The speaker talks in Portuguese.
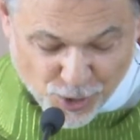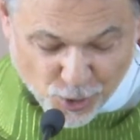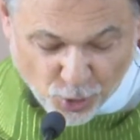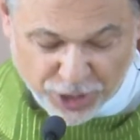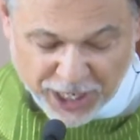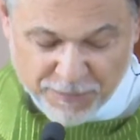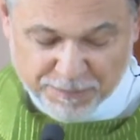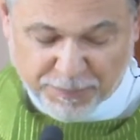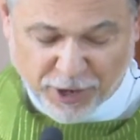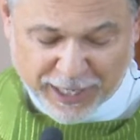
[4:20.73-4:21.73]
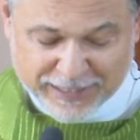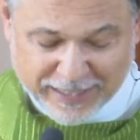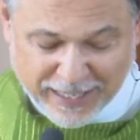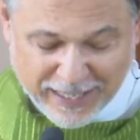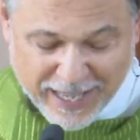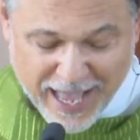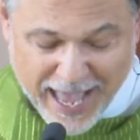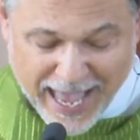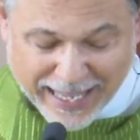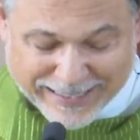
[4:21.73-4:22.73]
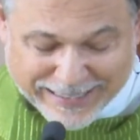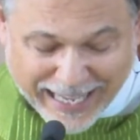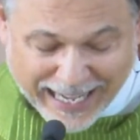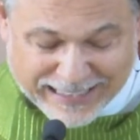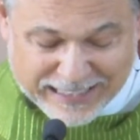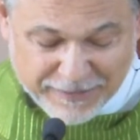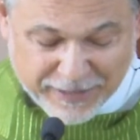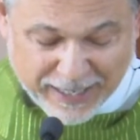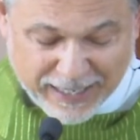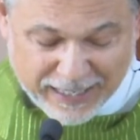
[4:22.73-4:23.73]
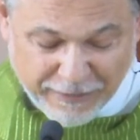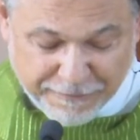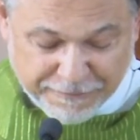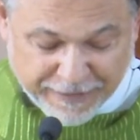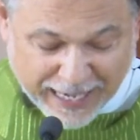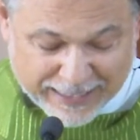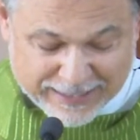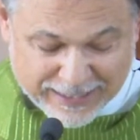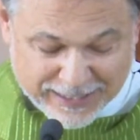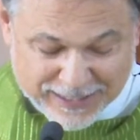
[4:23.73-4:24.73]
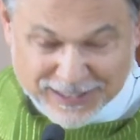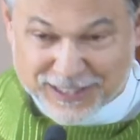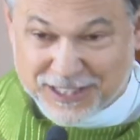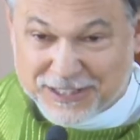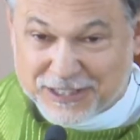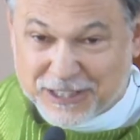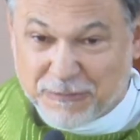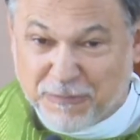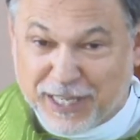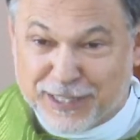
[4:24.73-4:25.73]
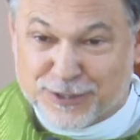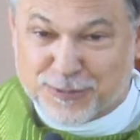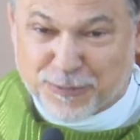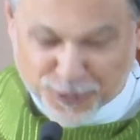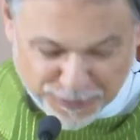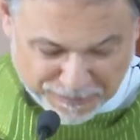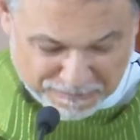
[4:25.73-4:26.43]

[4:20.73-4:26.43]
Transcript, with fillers: O que importa é a dádiva que fazes de ti mesmo,